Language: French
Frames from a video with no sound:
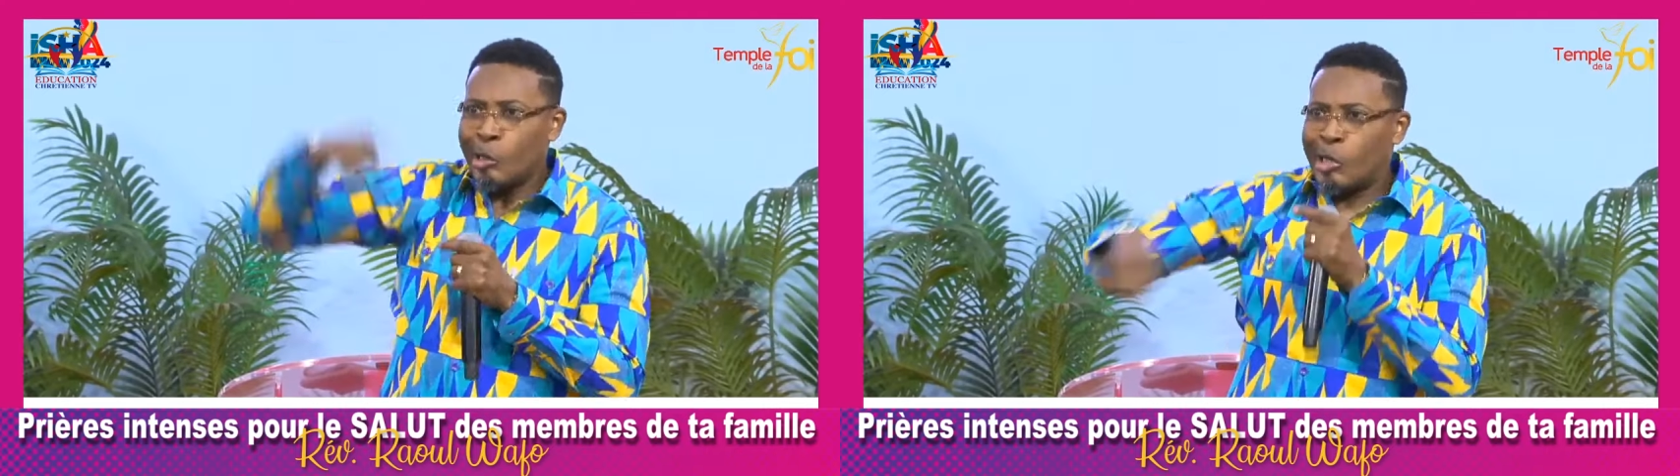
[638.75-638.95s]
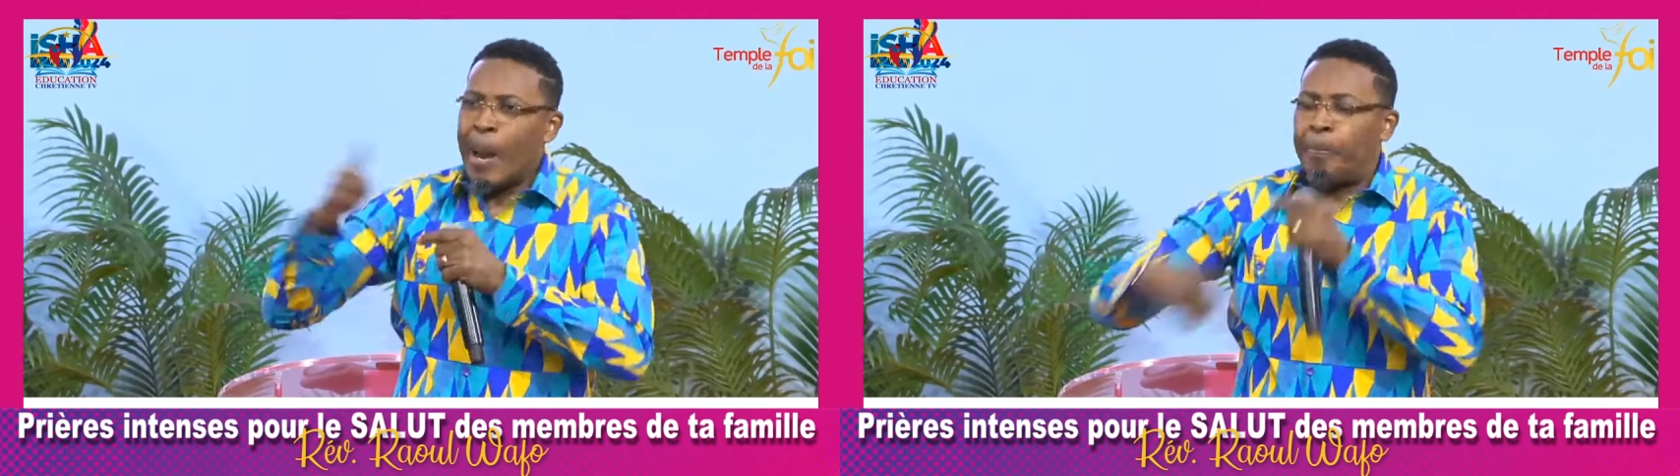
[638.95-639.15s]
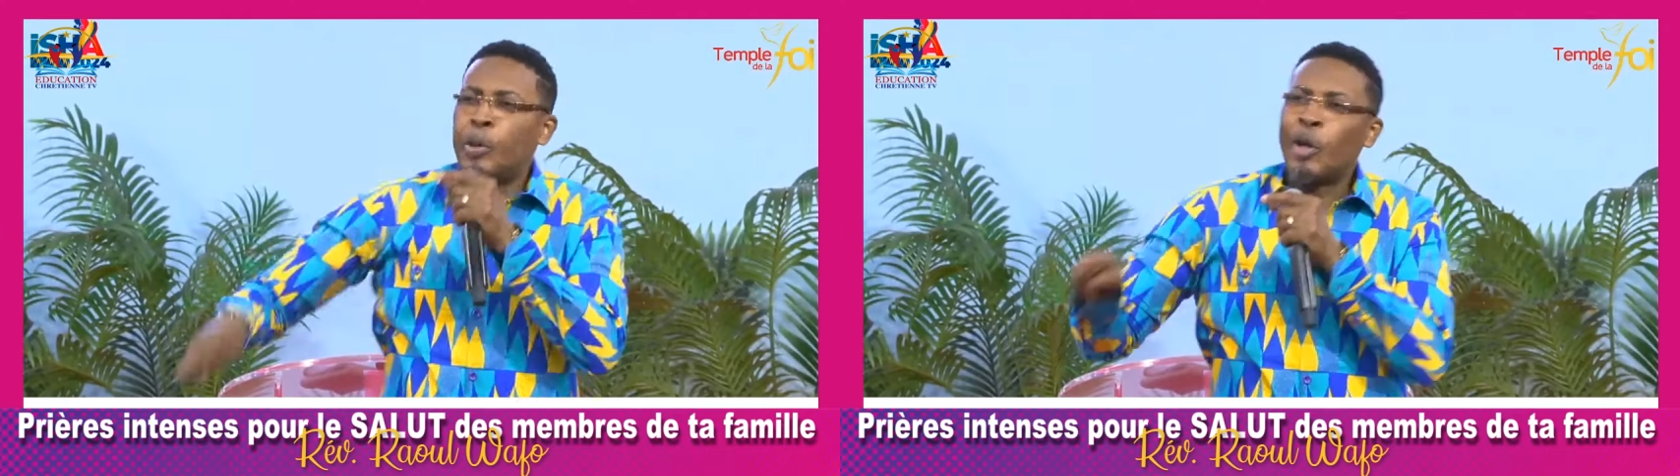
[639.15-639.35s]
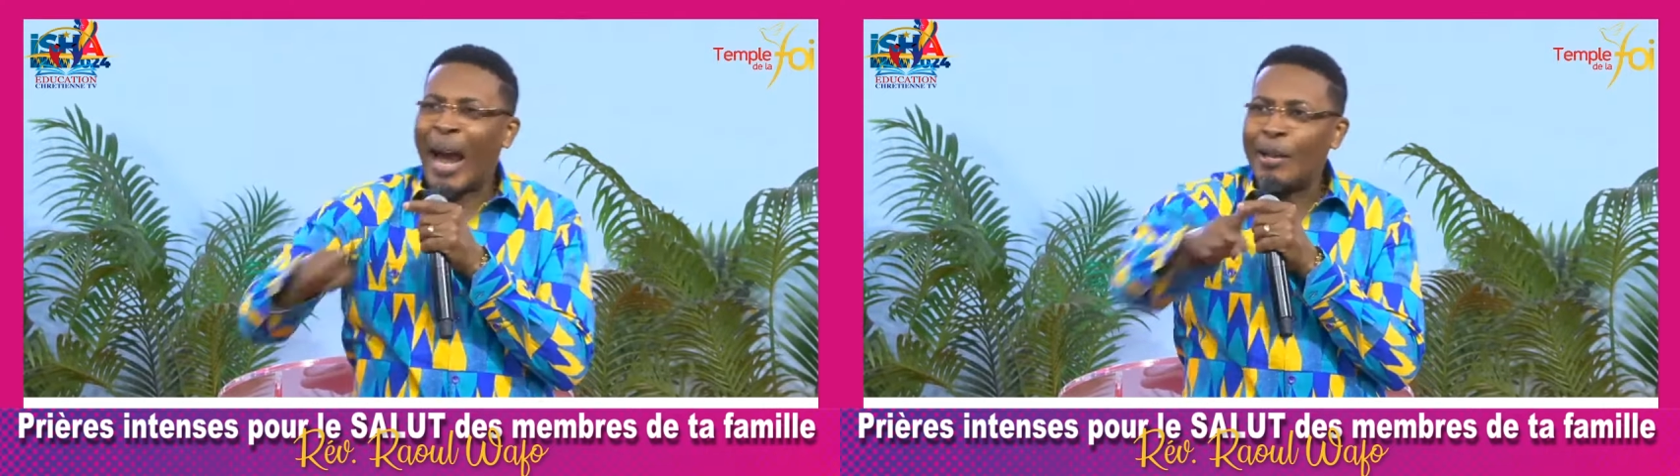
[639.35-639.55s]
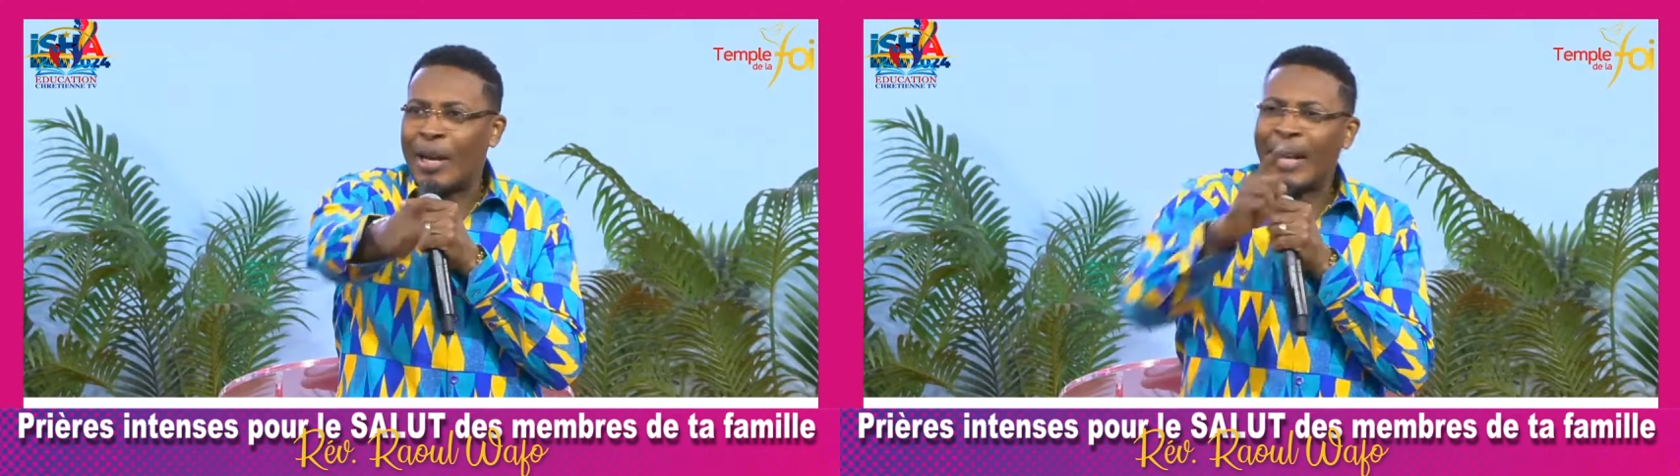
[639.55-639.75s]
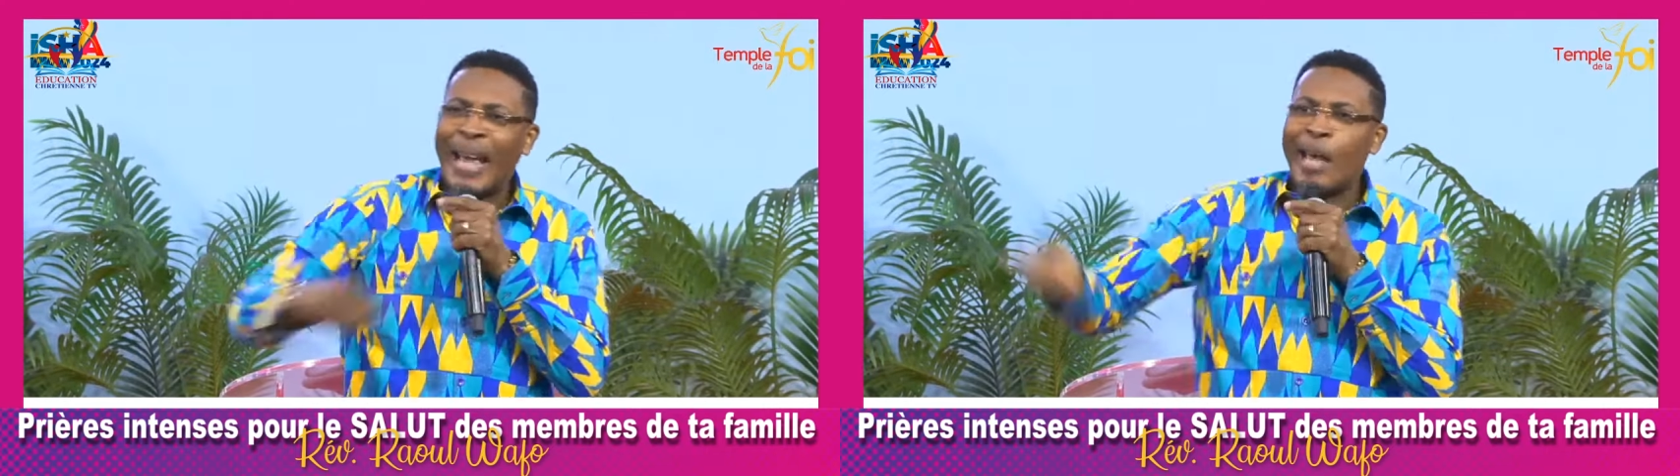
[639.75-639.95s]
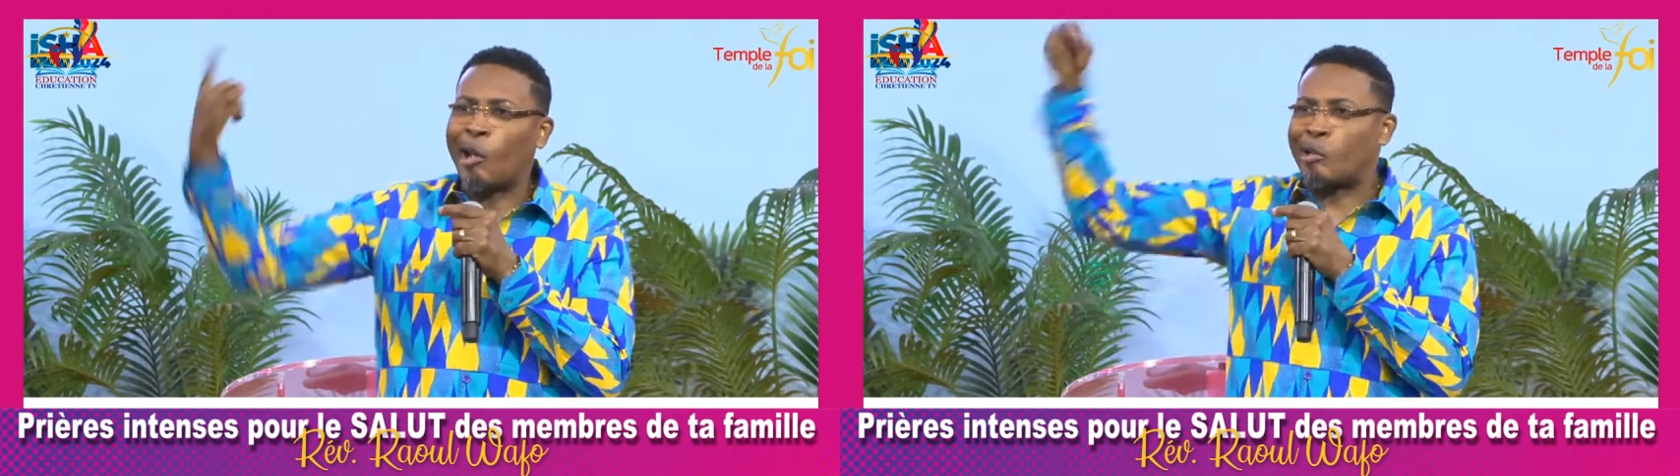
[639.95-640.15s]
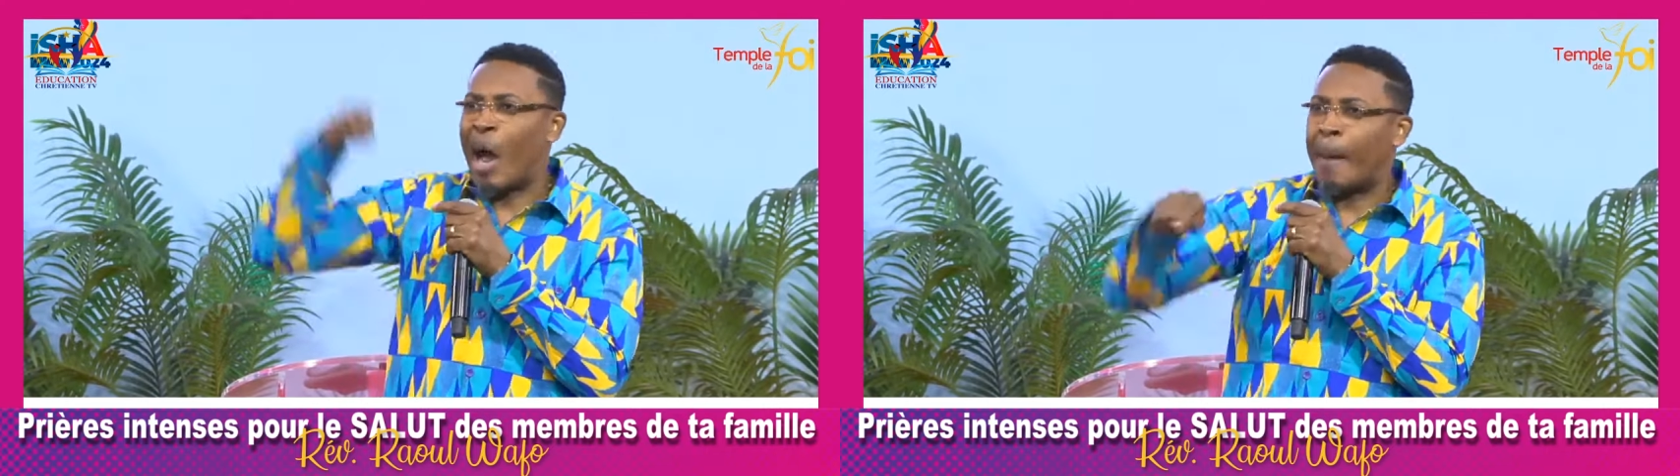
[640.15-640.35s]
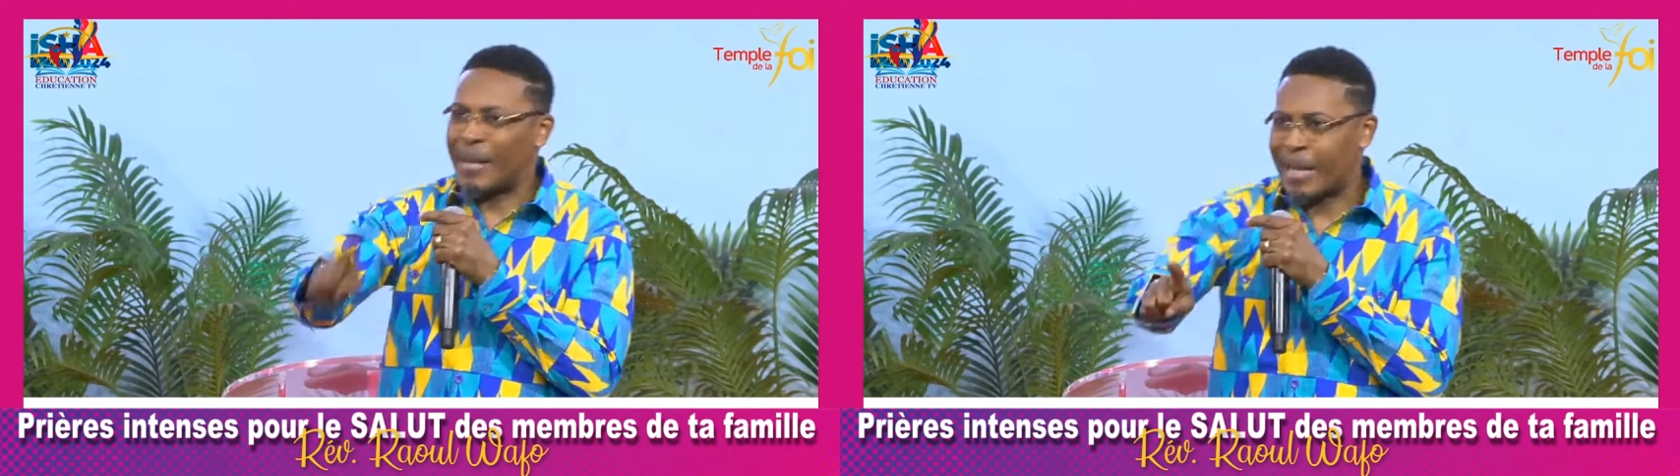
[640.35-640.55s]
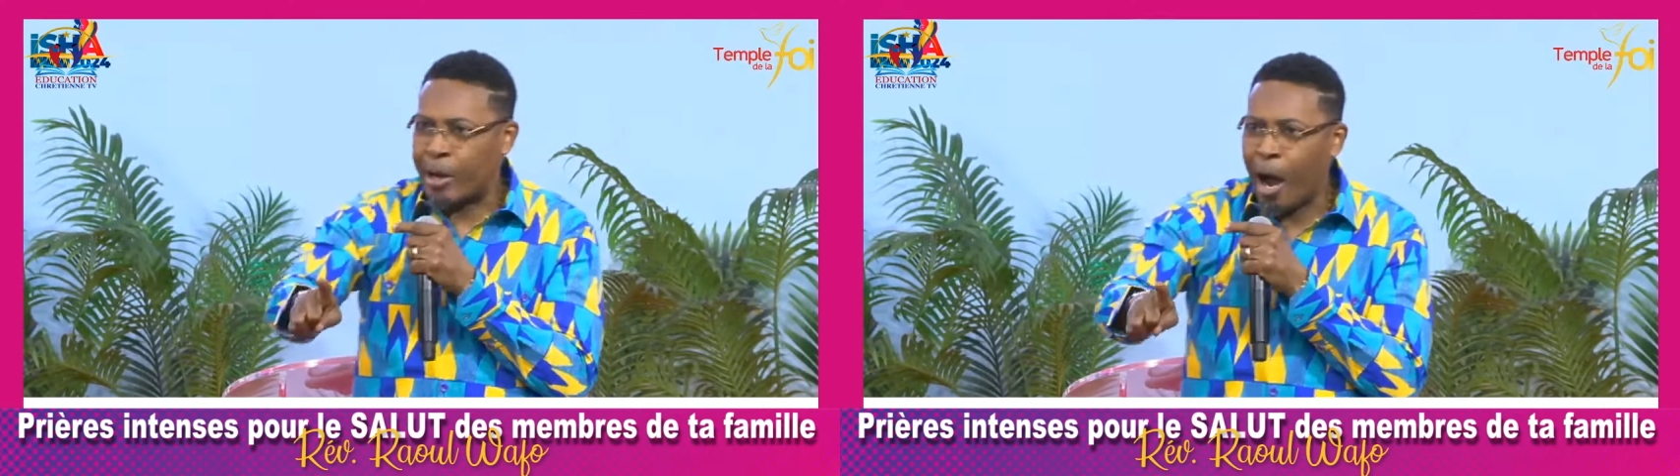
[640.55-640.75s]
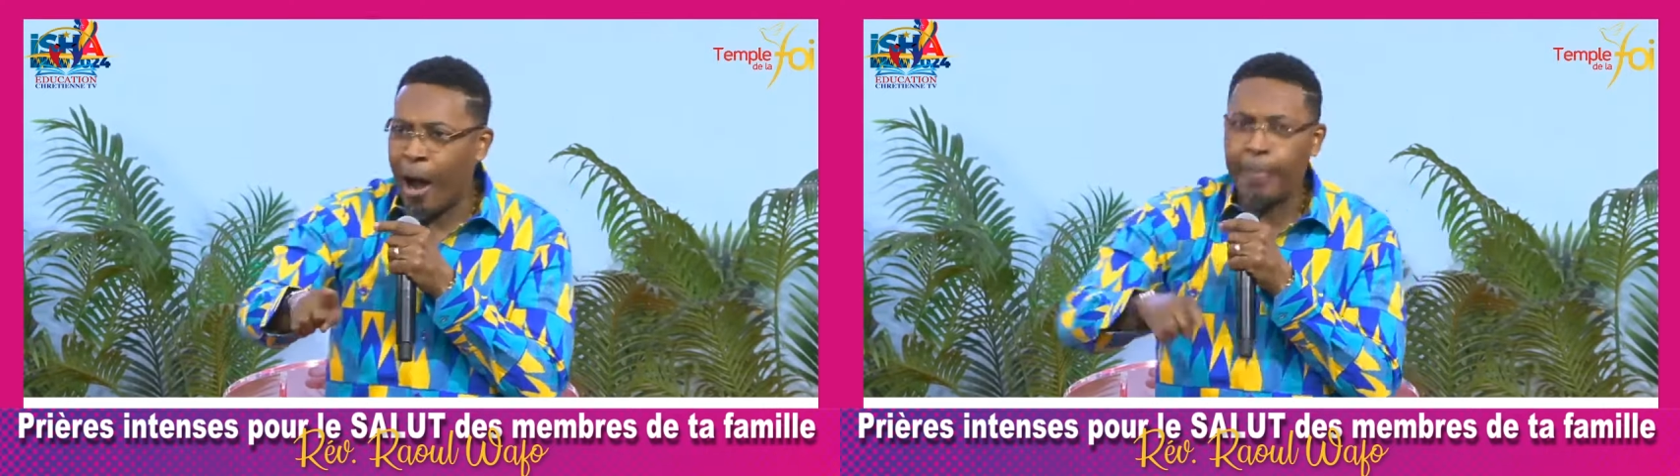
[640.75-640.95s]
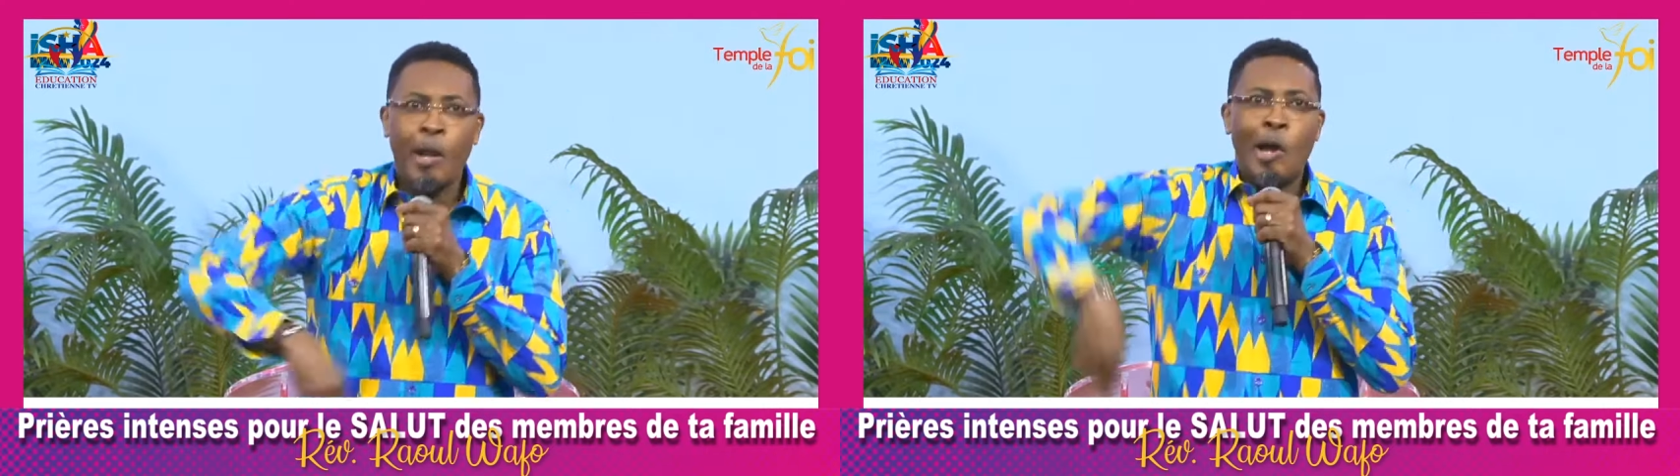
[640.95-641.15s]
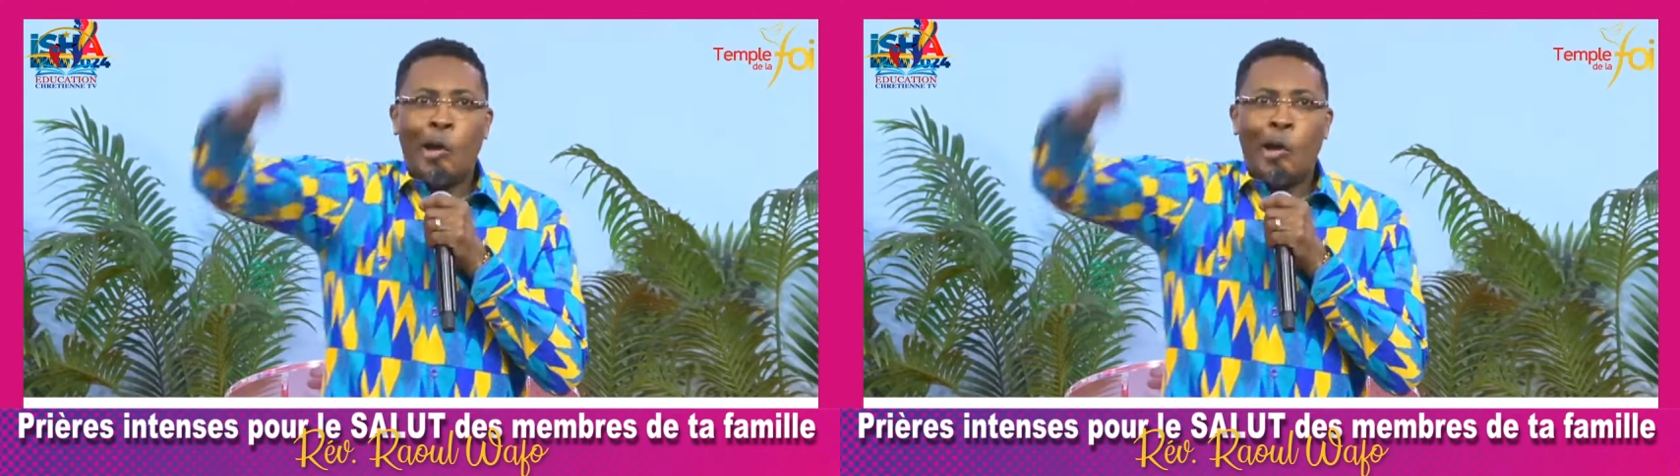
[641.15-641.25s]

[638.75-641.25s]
tu n'es plus du règne de la terre et que tu es ambassadeur,